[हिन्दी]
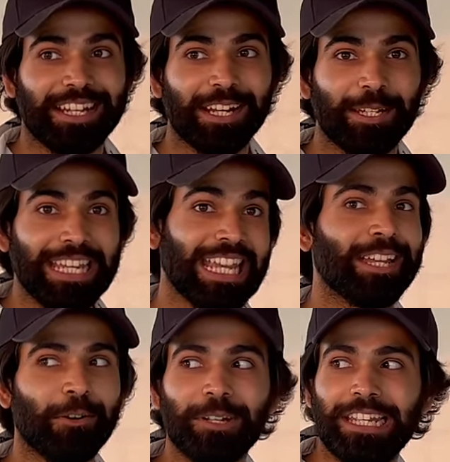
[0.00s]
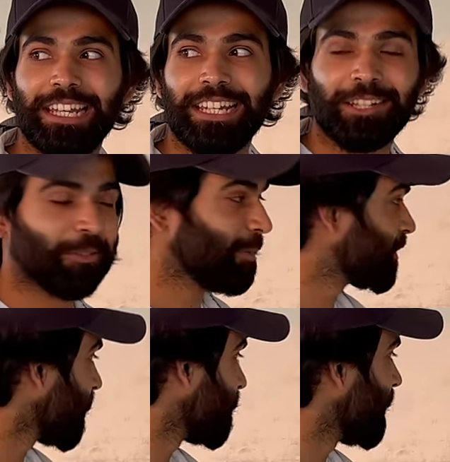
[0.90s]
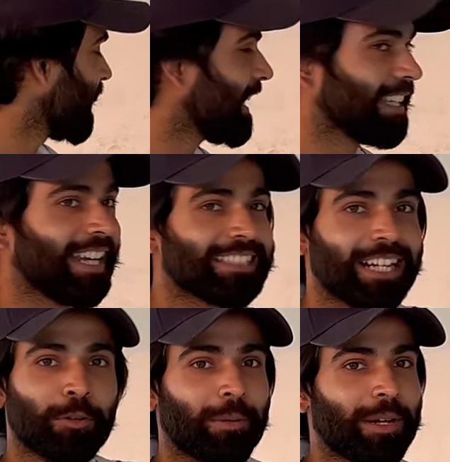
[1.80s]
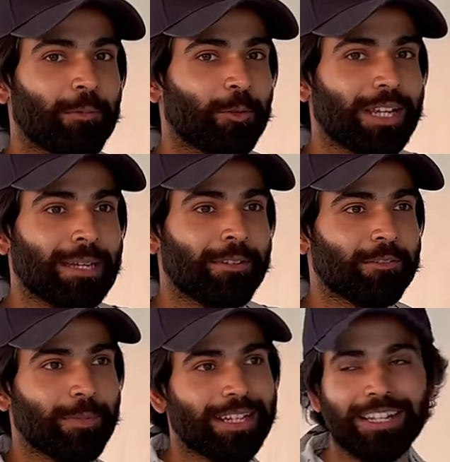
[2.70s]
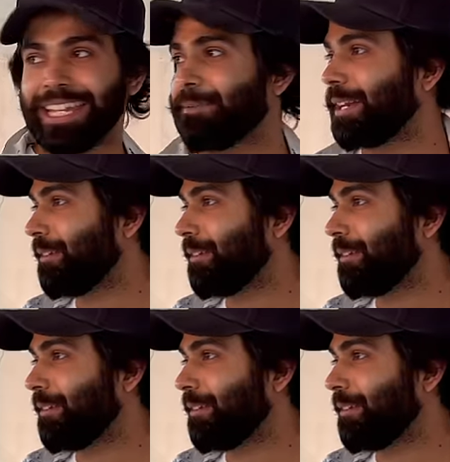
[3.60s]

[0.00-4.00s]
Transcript: है ना ये और ये ये दोनों में जॉइन हो जाएंगे इधर एक साइड होगा मेरा बिल्कुल गेम इवनिंग का ये मेरा